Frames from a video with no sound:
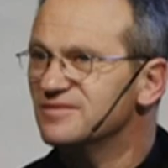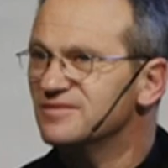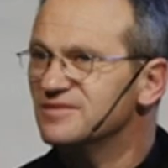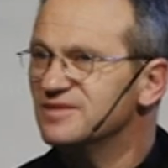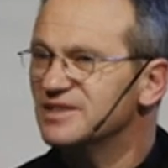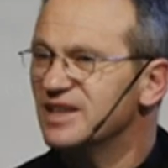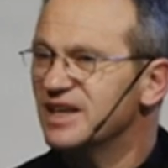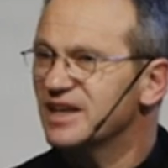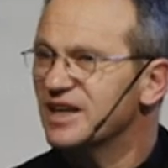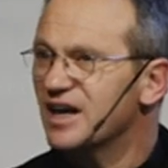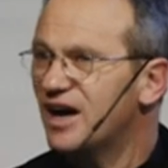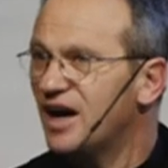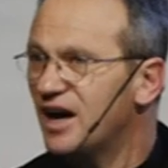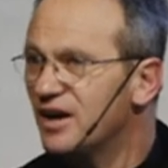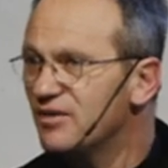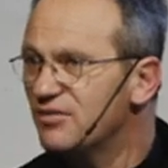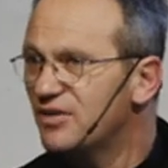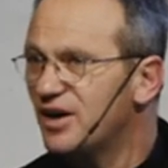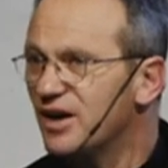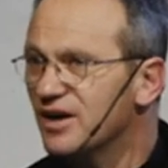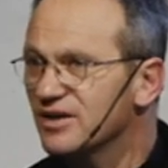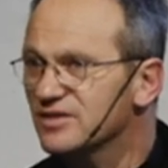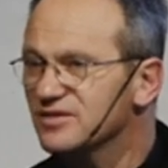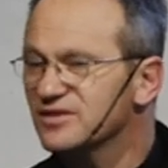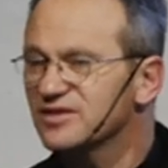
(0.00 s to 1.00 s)
Egal
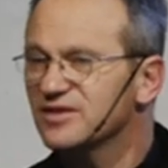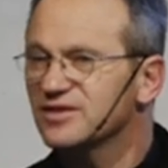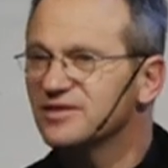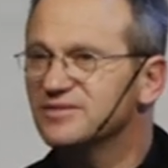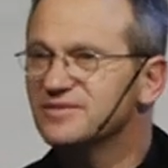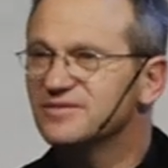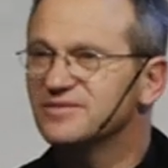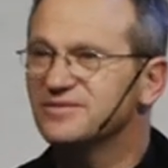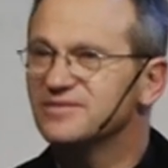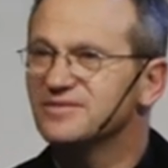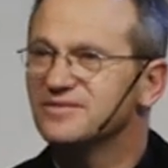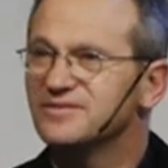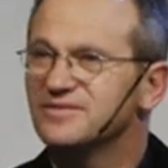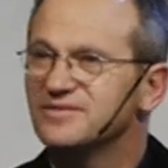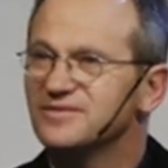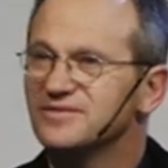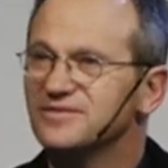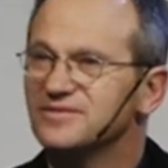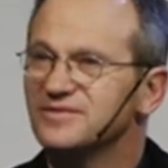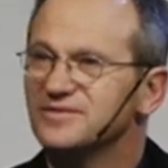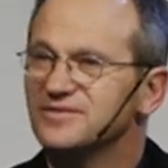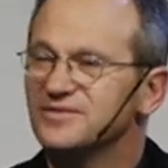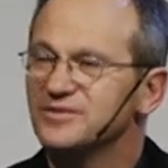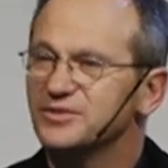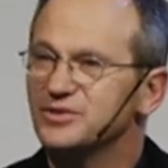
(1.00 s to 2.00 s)
was.
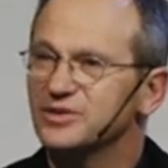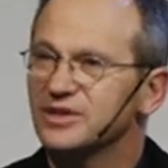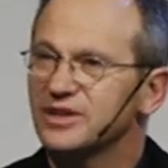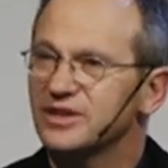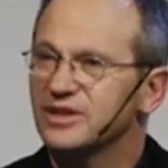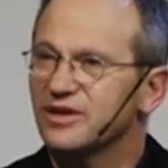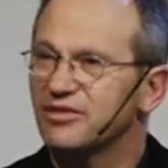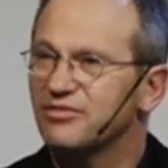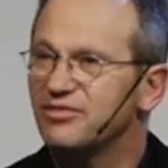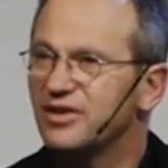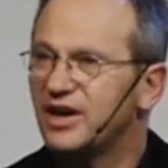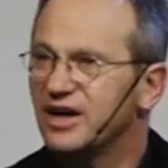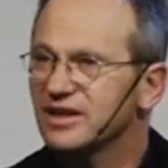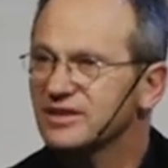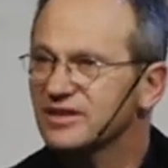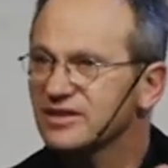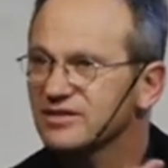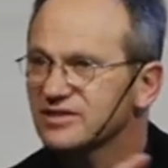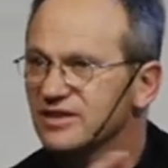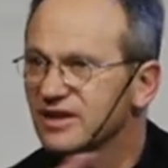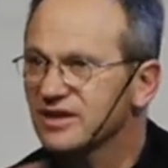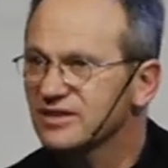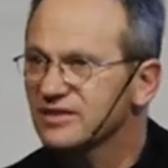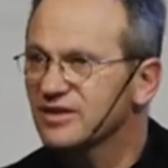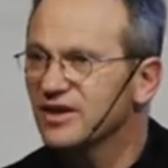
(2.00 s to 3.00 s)
Oder der Vater
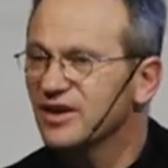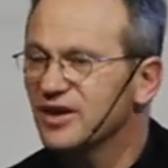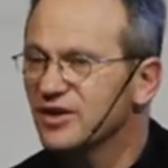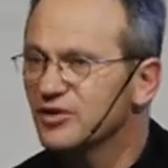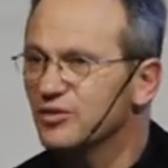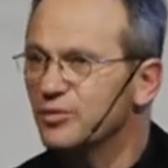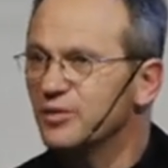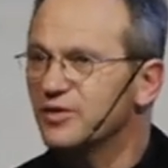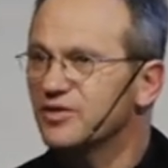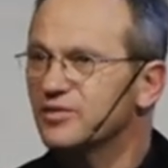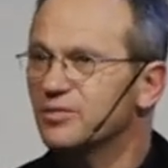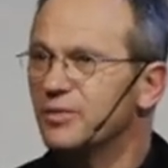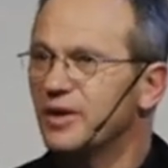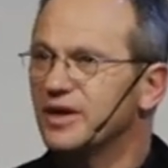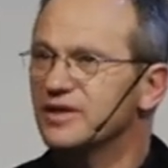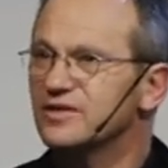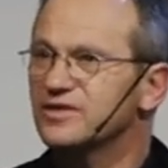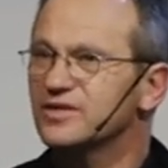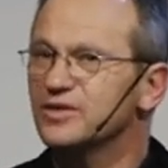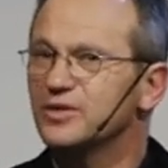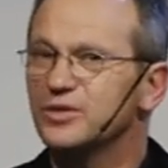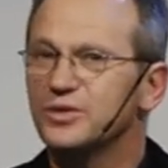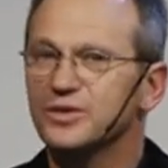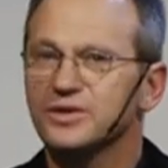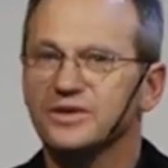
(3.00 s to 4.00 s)
sagt, du bist mein
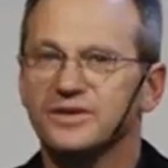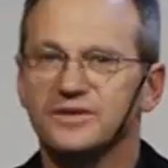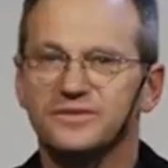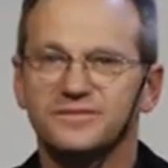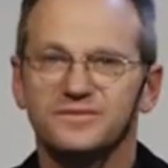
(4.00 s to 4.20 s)
Sohn.